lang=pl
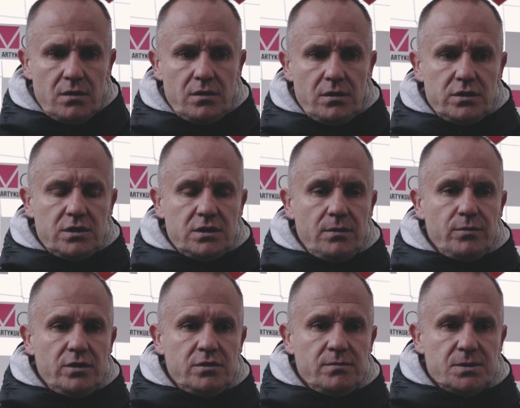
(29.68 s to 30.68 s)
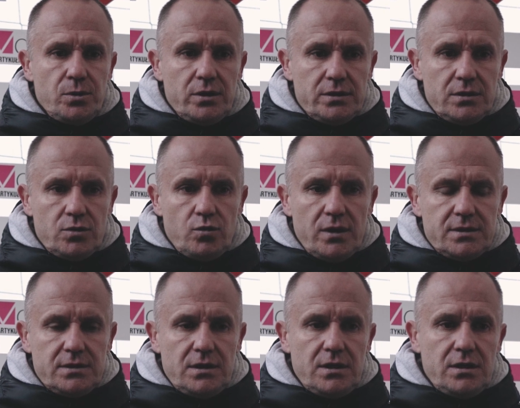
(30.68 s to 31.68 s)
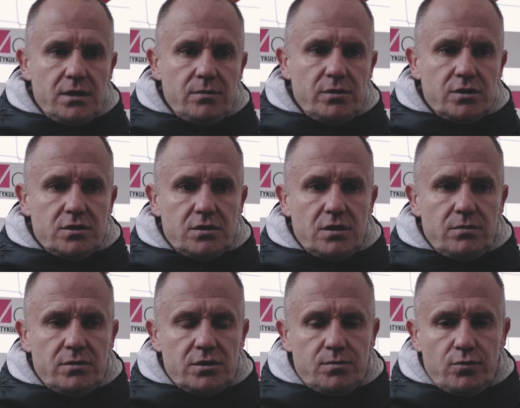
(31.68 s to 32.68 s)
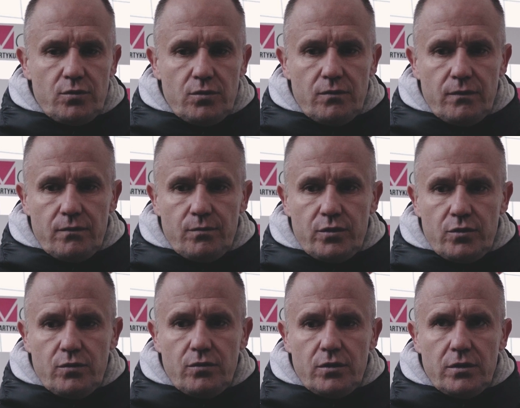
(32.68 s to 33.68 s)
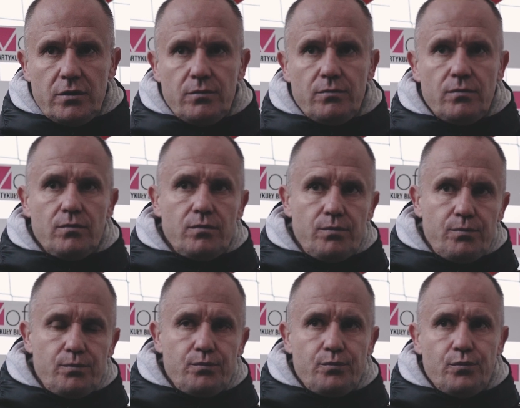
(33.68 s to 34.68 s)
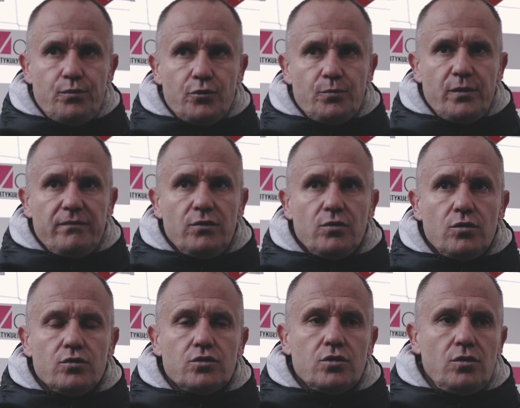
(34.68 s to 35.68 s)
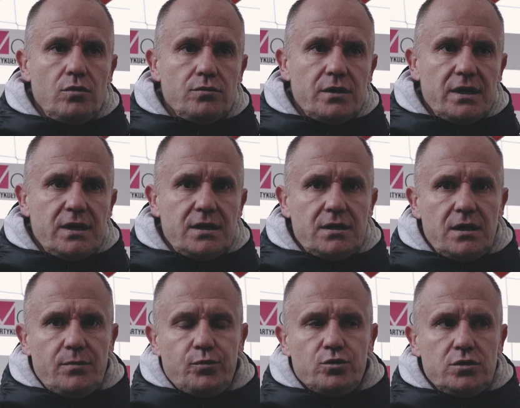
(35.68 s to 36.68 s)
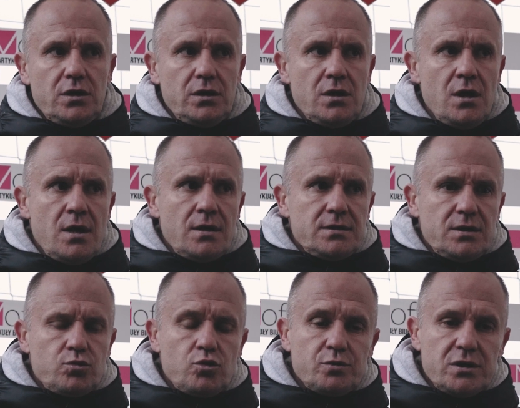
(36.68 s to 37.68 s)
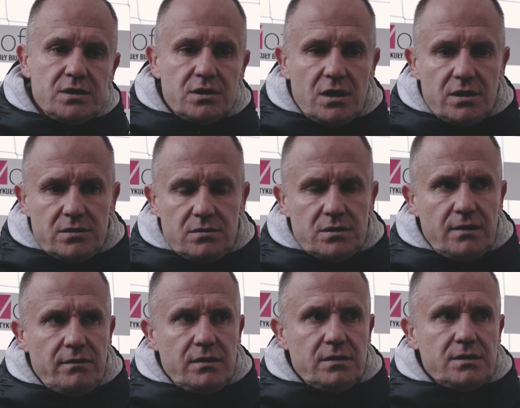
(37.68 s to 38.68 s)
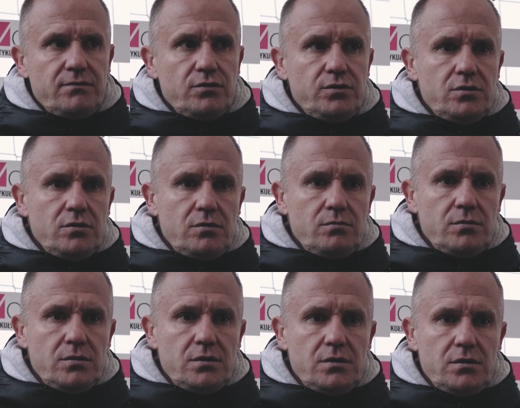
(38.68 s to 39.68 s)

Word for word: E, gdzieś tam mieliśmy swoje sytuacje, ten mecz, ten mecz był, był e, pod pewną kontrolą, tak, tak później za dużo przestrzeni zostawianych zawodnikom e,